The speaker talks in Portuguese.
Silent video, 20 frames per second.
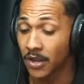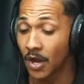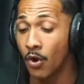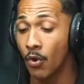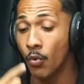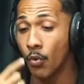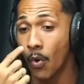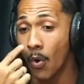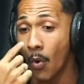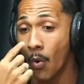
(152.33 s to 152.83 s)

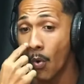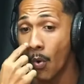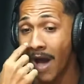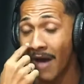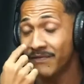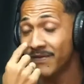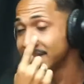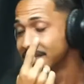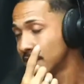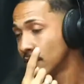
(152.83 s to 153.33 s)
Então,
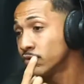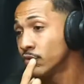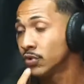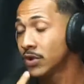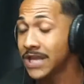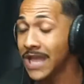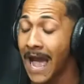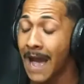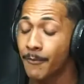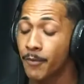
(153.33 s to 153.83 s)
a
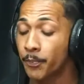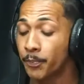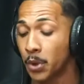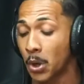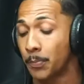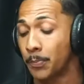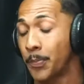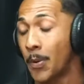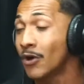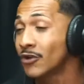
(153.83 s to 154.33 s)
visão do
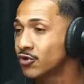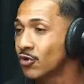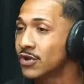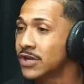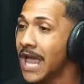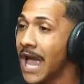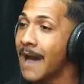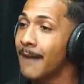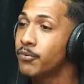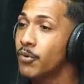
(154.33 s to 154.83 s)
diabo, o
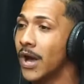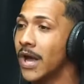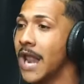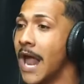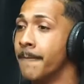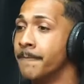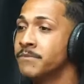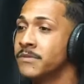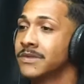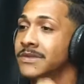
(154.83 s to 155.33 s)
propósito do
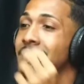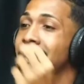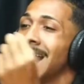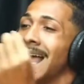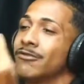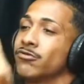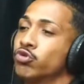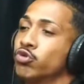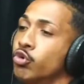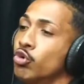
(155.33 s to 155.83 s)
diabo era
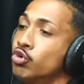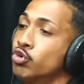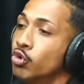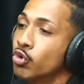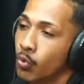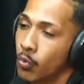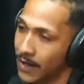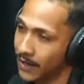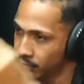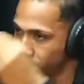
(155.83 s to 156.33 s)
tirar
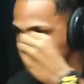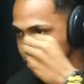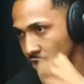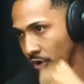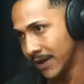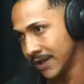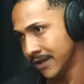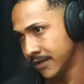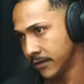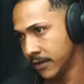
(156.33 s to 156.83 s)
tudo
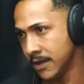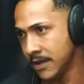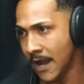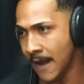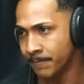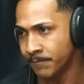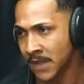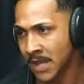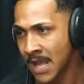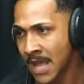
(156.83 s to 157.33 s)
quanto Jó ele
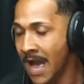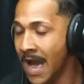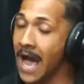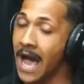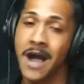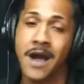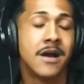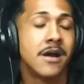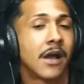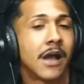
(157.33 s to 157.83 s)
tinha,
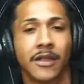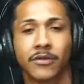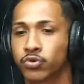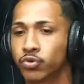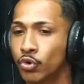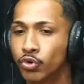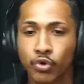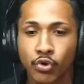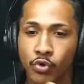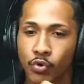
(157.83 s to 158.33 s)

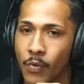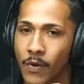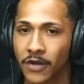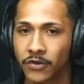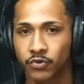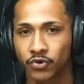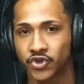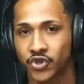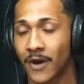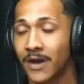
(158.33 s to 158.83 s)
arrancar
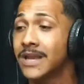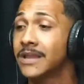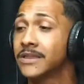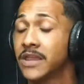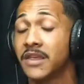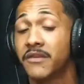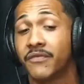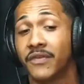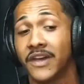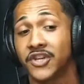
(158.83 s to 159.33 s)
tudo quanto
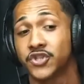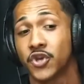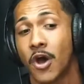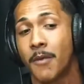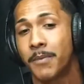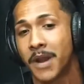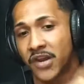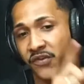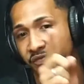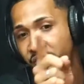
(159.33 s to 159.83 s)
Jó ele tinha e
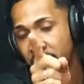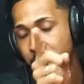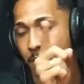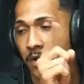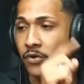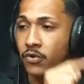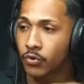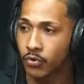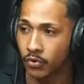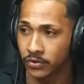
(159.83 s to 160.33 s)
ver Jó
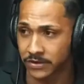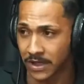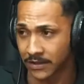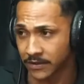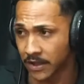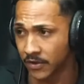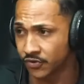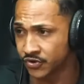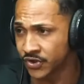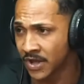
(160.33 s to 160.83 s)
blasfemando
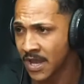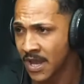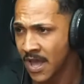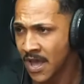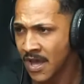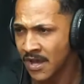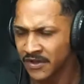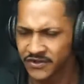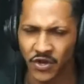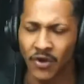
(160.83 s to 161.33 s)
contra Deus.